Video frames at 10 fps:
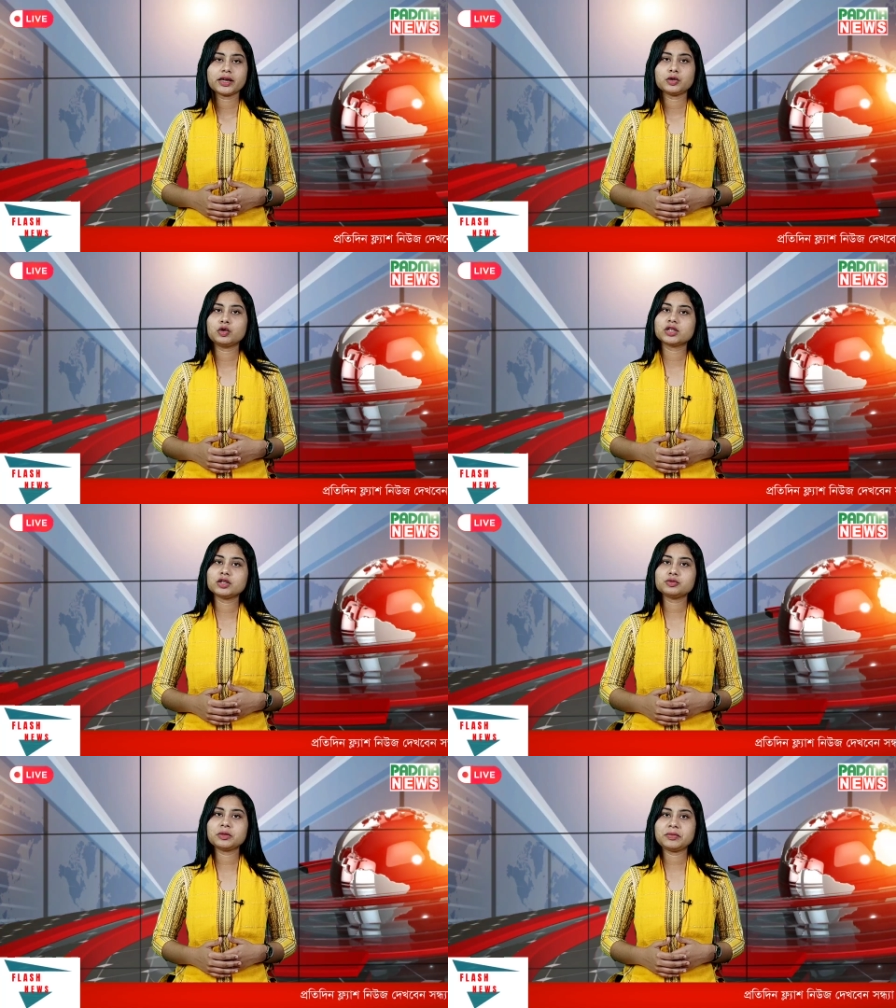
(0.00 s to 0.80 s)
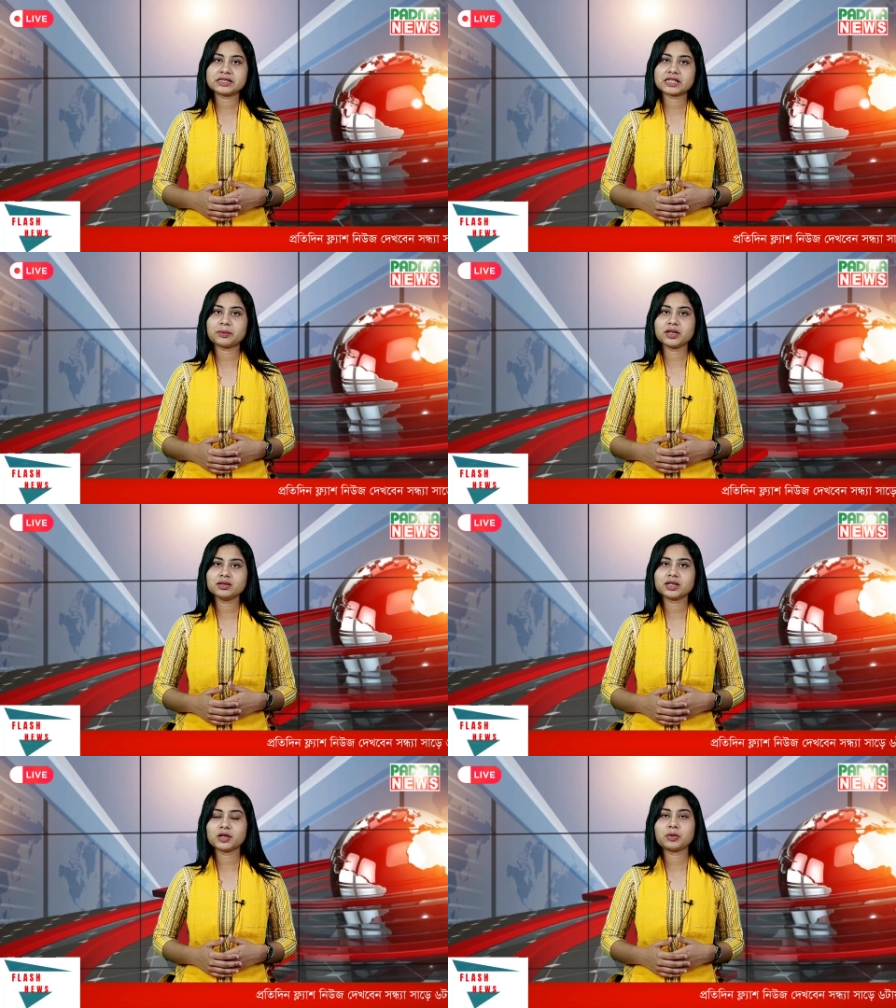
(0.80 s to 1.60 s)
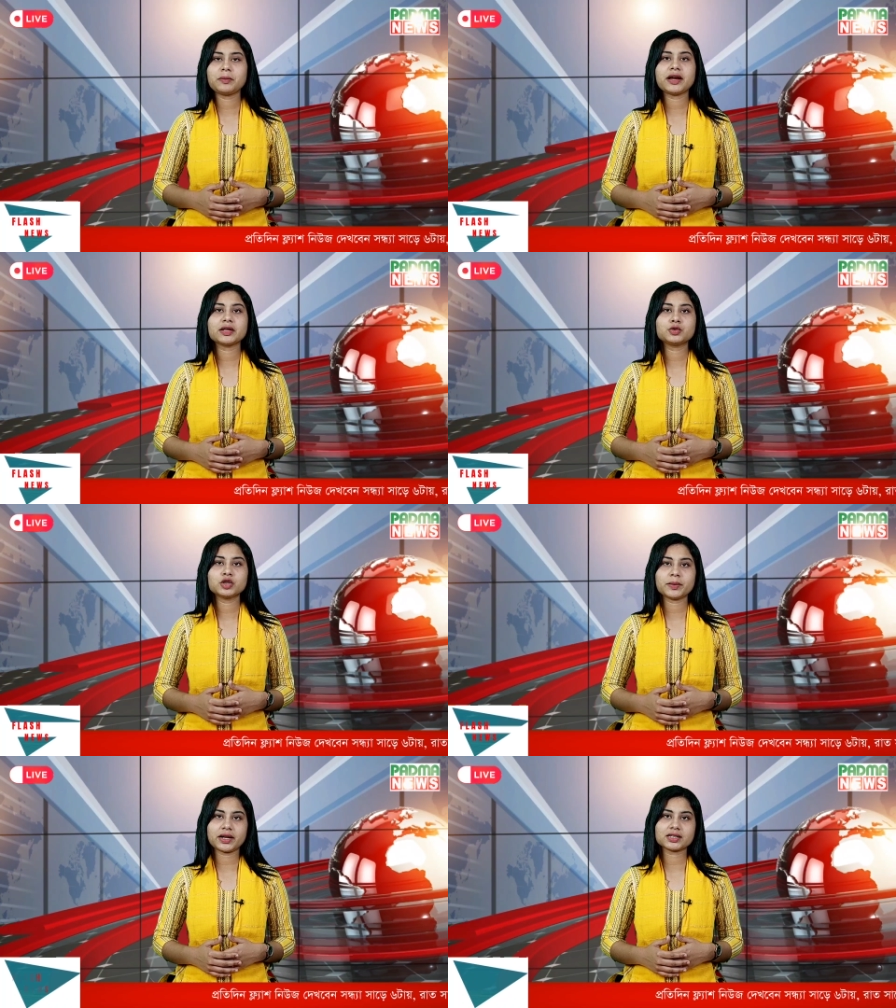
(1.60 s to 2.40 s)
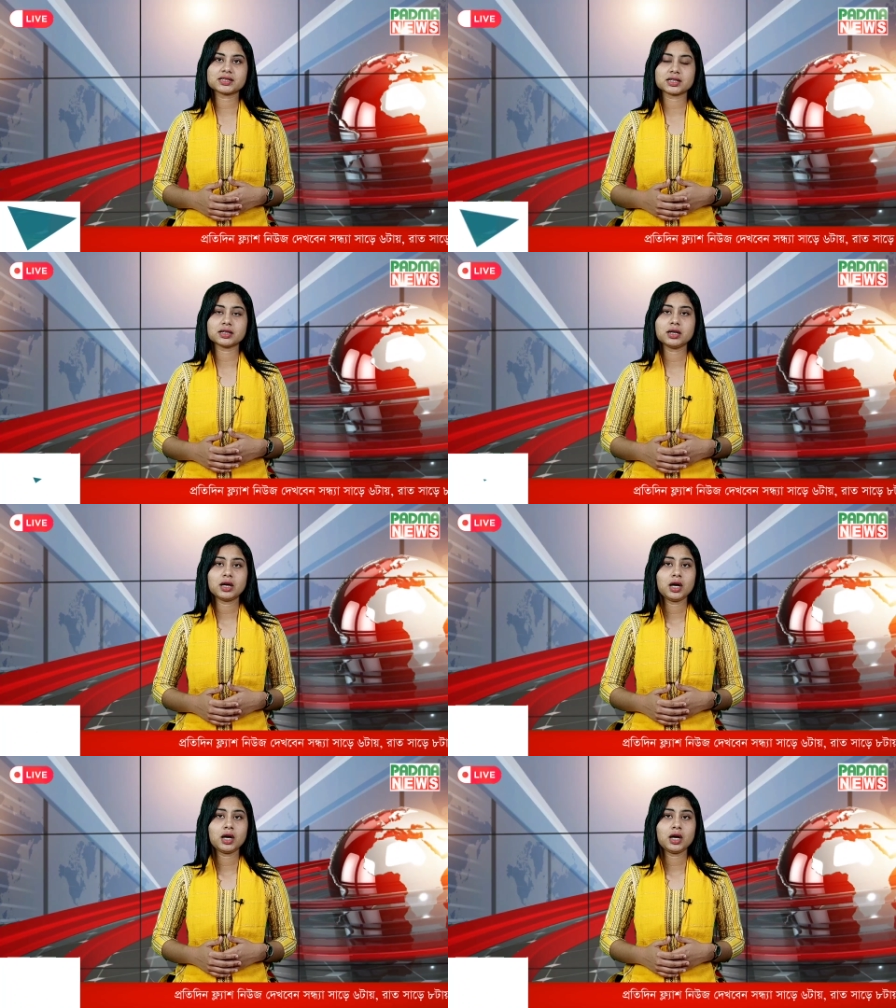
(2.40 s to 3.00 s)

কেউ হোটেল রুমে বিশ্রামে কেউ বা বাইরে ঘুরে বেড়াচ্ছেন